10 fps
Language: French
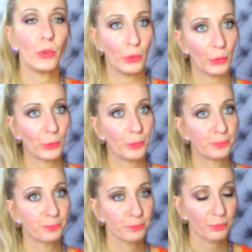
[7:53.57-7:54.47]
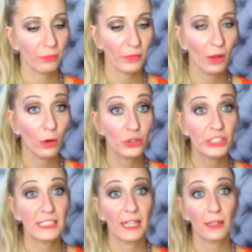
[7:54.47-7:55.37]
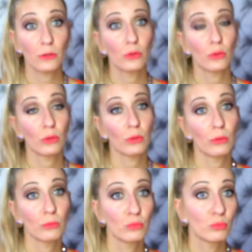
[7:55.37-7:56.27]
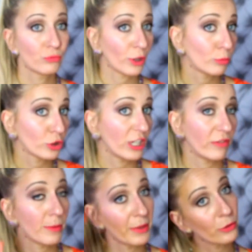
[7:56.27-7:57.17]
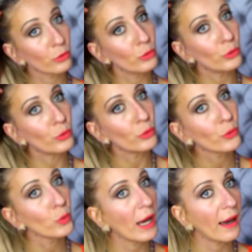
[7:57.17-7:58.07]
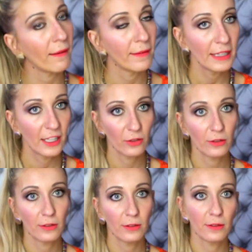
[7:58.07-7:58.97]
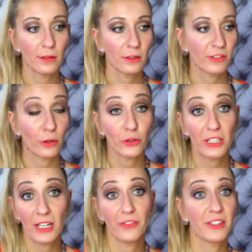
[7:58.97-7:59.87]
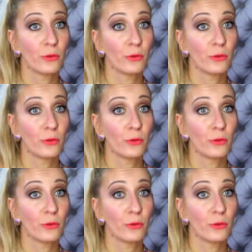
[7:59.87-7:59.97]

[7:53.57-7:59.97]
euh, en général, euh, enfin moi je lave mes pinceaux le, soir, quand je les lave